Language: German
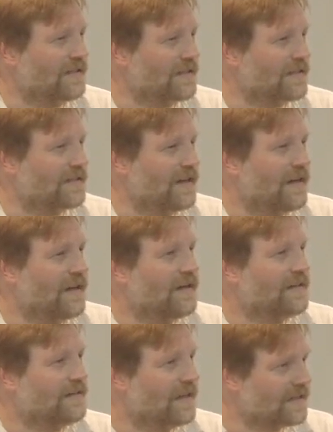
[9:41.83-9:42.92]
Das, ist,
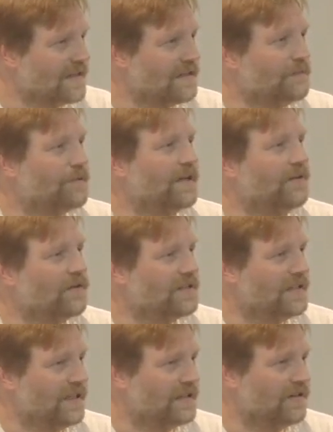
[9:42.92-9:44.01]
das sind die
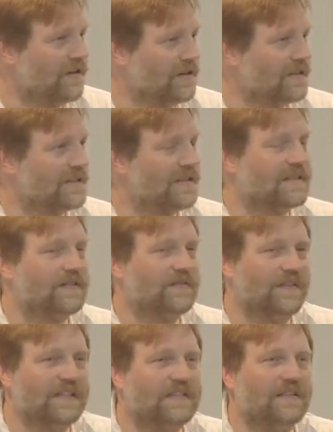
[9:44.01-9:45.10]
Prioritäten Gottes. Das ist
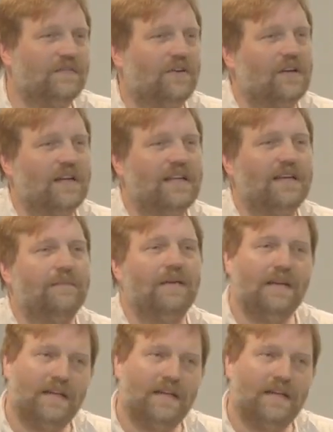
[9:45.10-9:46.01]
wichtig für euer Leben.